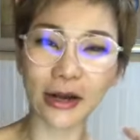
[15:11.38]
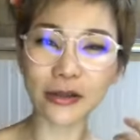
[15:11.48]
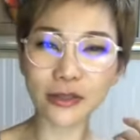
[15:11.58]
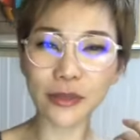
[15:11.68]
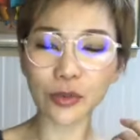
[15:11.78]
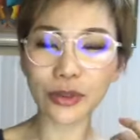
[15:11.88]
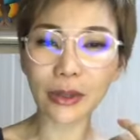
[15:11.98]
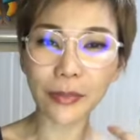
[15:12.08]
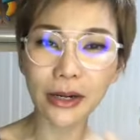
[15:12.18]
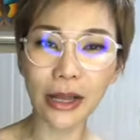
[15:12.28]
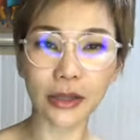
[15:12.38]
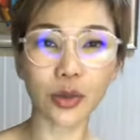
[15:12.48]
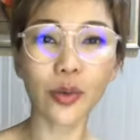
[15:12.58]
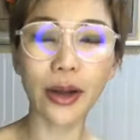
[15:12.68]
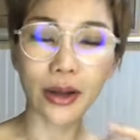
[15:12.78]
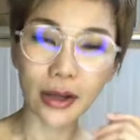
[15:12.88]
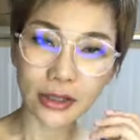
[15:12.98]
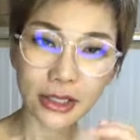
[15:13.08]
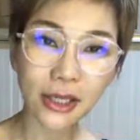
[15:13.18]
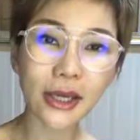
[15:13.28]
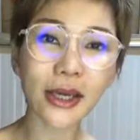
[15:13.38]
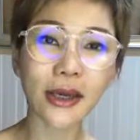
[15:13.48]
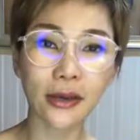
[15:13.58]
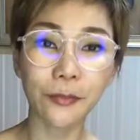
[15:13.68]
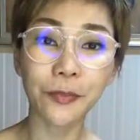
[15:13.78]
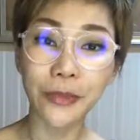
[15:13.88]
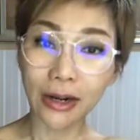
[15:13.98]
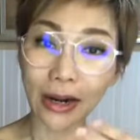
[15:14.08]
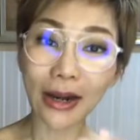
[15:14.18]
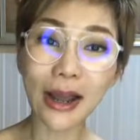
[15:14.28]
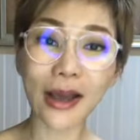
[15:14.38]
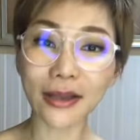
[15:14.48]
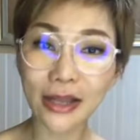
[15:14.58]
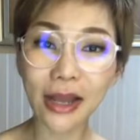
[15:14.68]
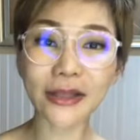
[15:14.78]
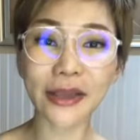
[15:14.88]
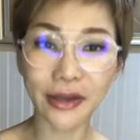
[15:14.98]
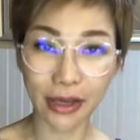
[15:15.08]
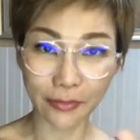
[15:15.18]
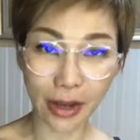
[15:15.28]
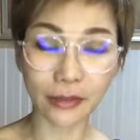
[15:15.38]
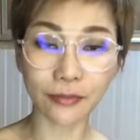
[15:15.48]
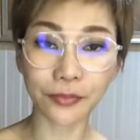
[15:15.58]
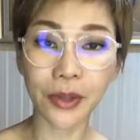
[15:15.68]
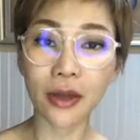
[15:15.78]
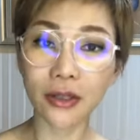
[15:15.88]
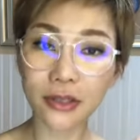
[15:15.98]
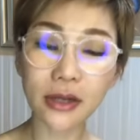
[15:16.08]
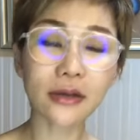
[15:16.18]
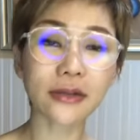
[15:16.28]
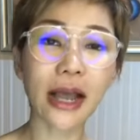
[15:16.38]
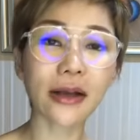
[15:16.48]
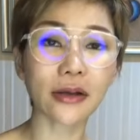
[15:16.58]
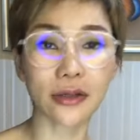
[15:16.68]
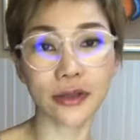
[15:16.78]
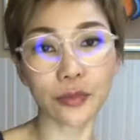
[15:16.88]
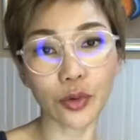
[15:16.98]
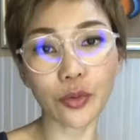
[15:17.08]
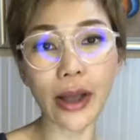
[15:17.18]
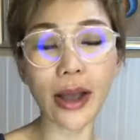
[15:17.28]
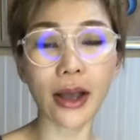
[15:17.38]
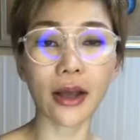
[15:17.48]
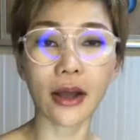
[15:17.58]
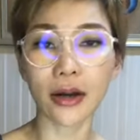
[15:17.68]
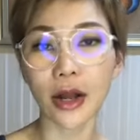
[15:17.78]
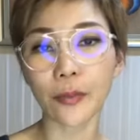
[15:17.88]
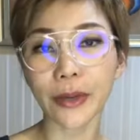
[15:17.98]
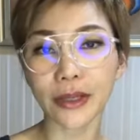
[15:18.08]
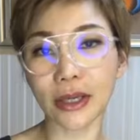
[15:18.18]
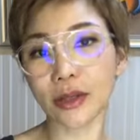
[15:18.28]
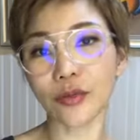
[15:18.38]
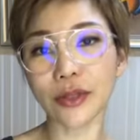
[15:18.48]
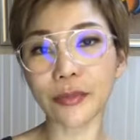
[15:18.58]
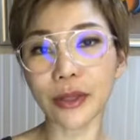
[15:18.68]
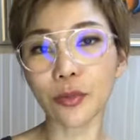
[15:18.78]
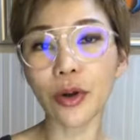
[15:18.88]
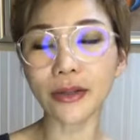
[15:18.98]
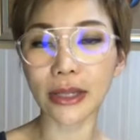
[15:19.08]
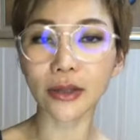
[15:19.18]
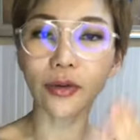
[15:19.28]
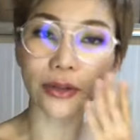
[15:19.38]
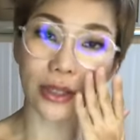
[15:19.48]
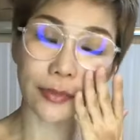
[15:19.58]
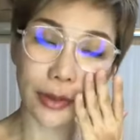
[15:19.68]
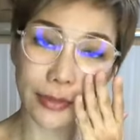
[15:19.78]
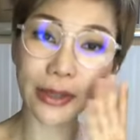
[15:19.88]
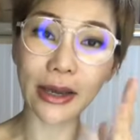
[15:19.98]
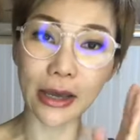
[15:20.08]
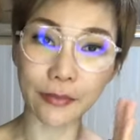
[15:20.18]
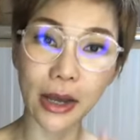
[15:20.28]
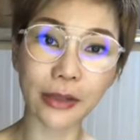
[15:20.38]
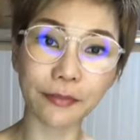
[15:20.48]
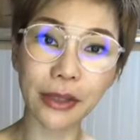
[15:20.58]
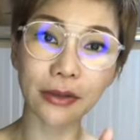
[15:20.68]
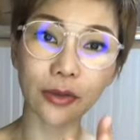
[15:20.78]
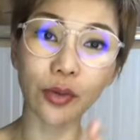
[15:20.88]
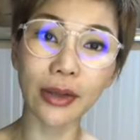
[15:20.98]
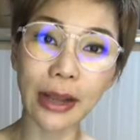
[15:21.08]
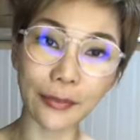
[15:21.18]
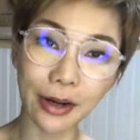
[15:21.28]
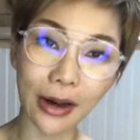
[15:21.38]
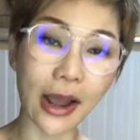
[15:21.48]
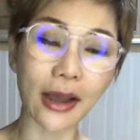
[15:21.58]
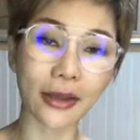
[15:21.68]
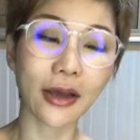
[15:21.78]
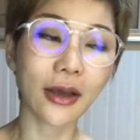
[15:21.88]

เราจะมีวิตามินหลายตัวที่ละลายได้ในไขมันซึ่งถ้าเกิดสมมติว่าเราไปกินวิตามินพวกนั้นโดยที่ไม่มีไขมันเป็นตัวทำละลาย